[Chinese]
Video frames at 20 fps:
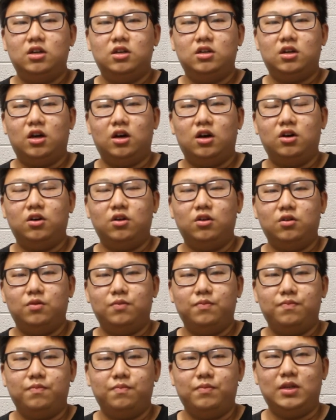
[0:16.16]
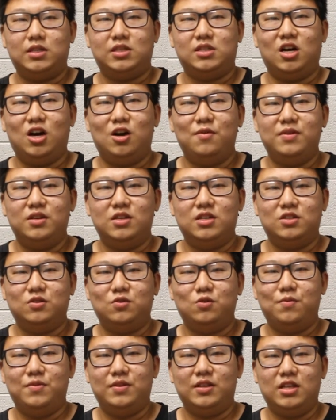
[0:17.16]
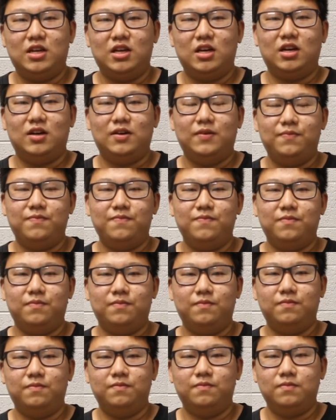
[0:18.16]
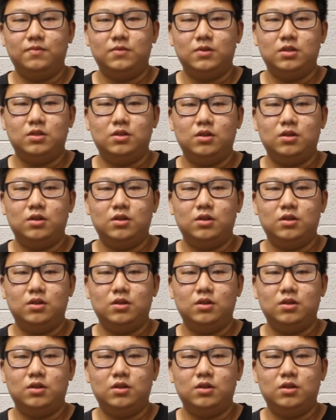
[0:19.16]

然后 Miss Dolman 是我们的嗯